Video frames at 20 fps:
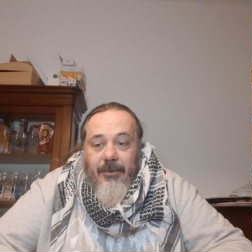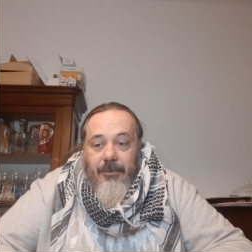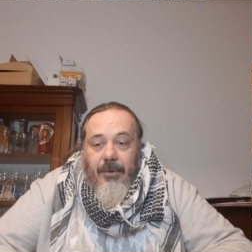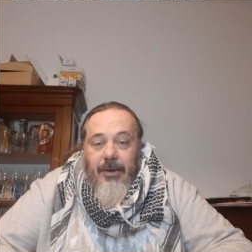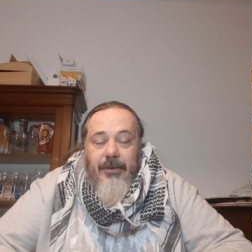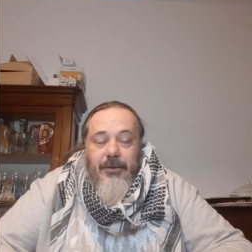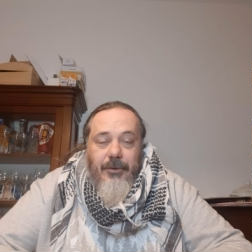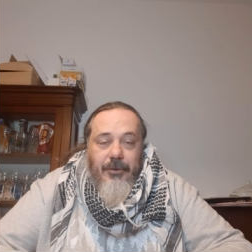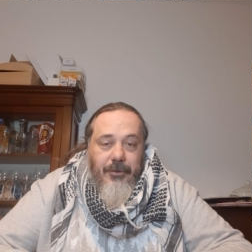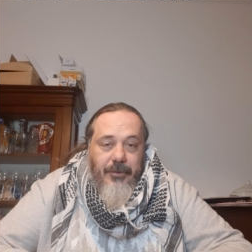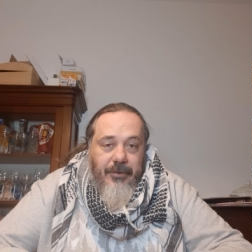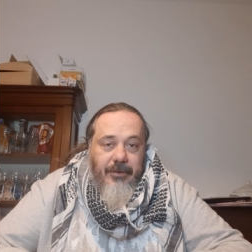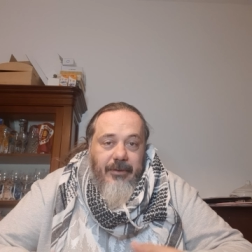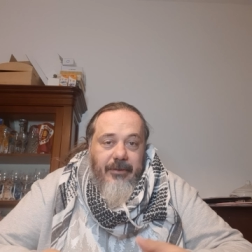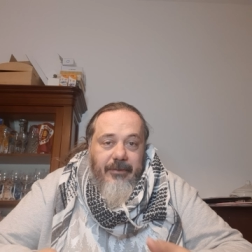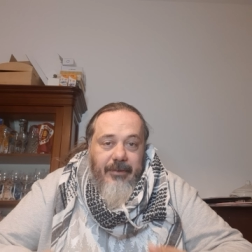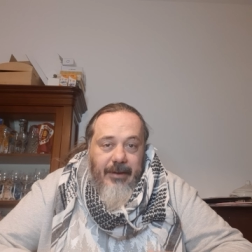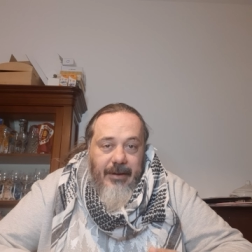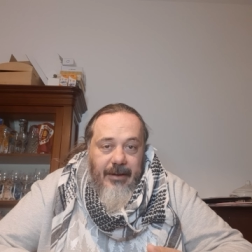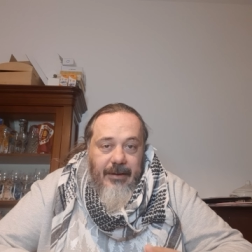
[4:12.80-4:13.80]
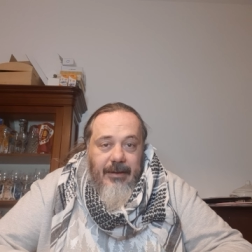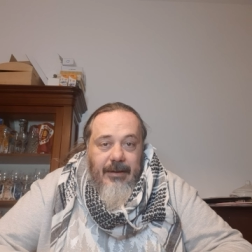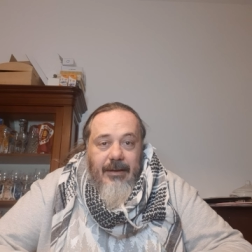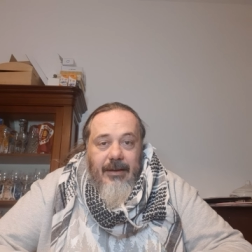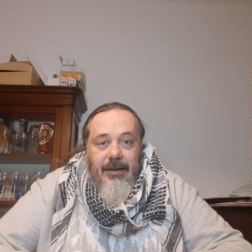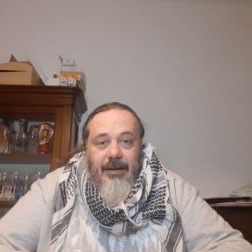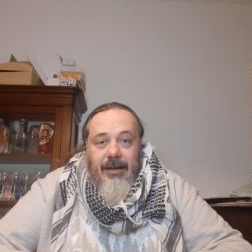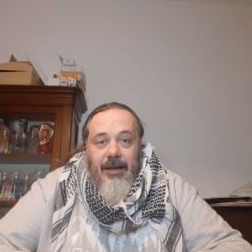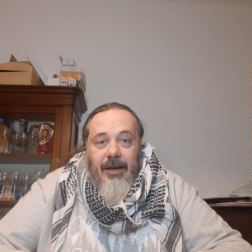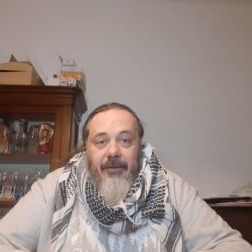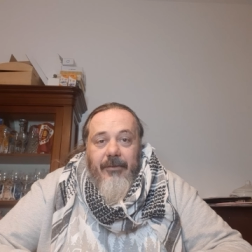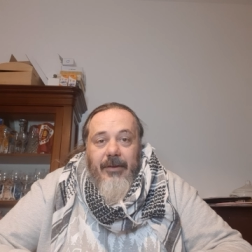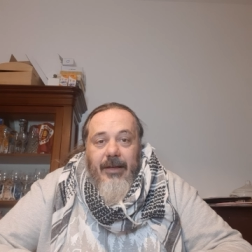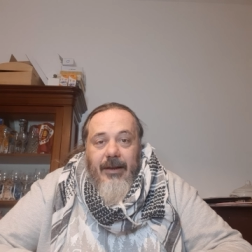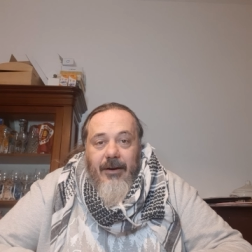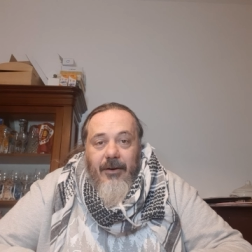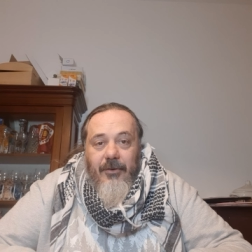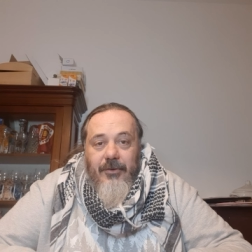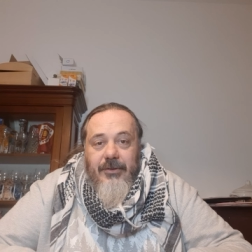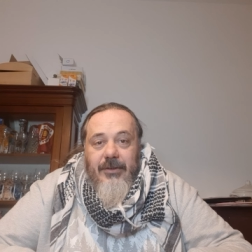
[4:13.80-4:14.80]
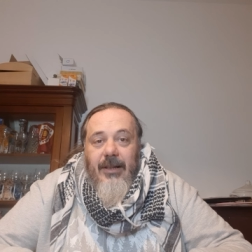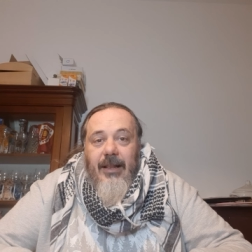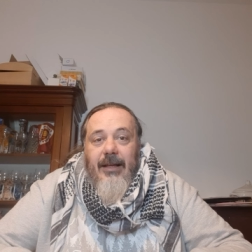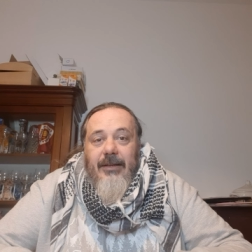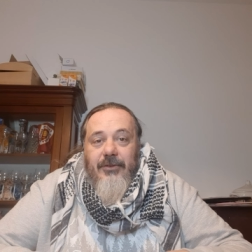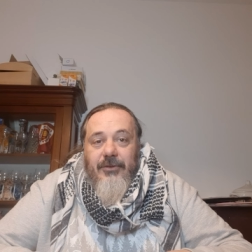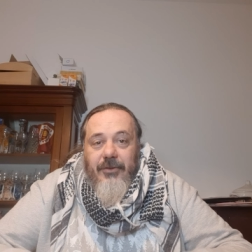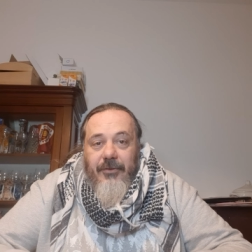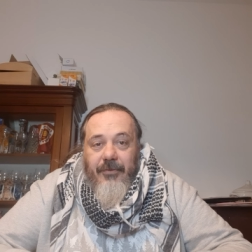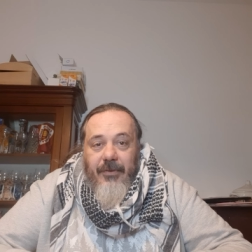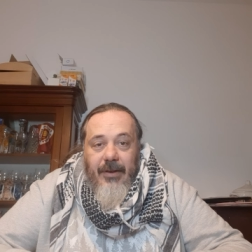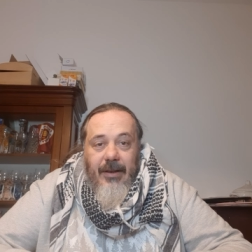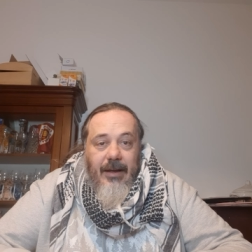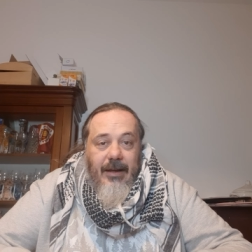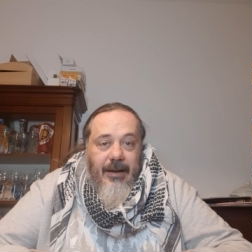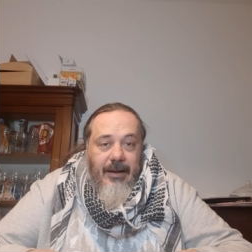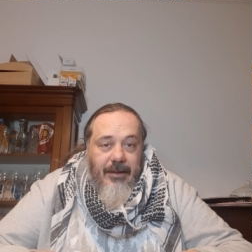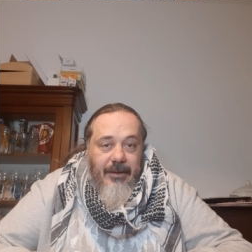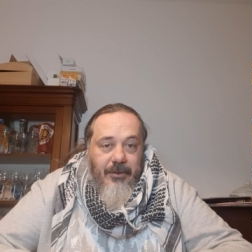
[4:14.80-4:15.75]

quando doveva avere lo slancio finale